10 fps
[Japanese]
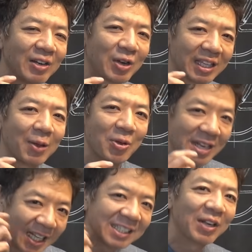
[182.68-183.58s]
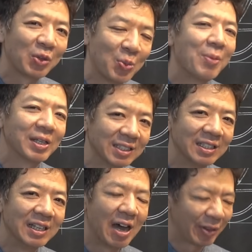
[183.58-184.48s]
れる方もいらっしゃると思います
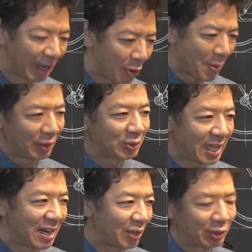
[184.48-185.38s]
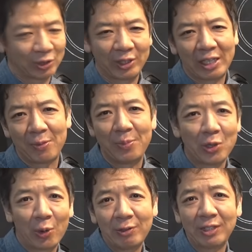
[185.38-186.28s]
あの結構面倒くさいなとかすごい手が汚れ
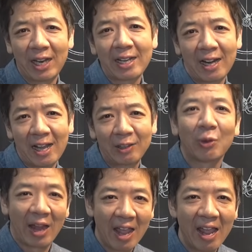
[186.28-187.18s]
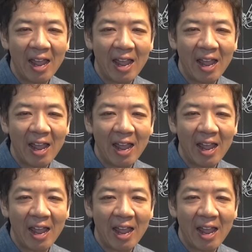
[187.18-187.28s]
るんじゃないかなとかね